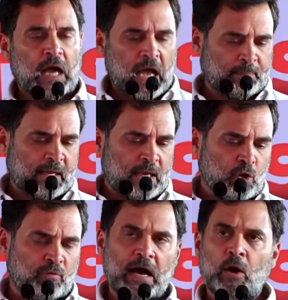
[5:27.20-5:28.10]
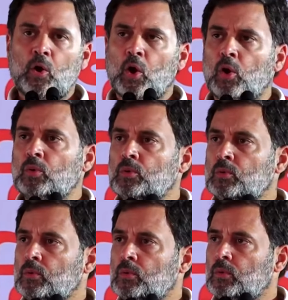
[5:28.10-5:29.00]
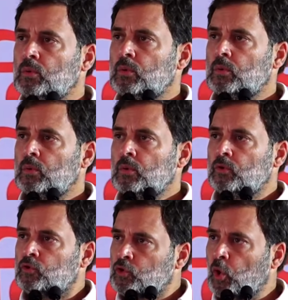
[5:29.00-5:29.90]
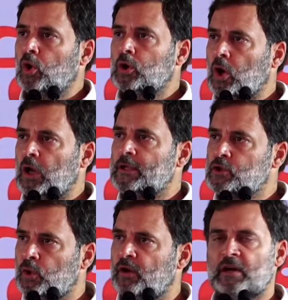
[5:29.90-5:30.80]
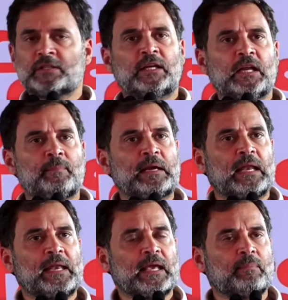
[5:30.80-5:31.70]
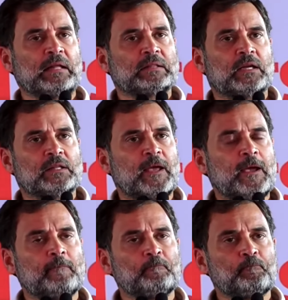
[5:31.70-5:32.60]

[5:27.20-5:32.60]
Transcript: आपके युवाओं को स्कूल कॉलेज यूनिवर्सिटी में डालने की बात करते हैं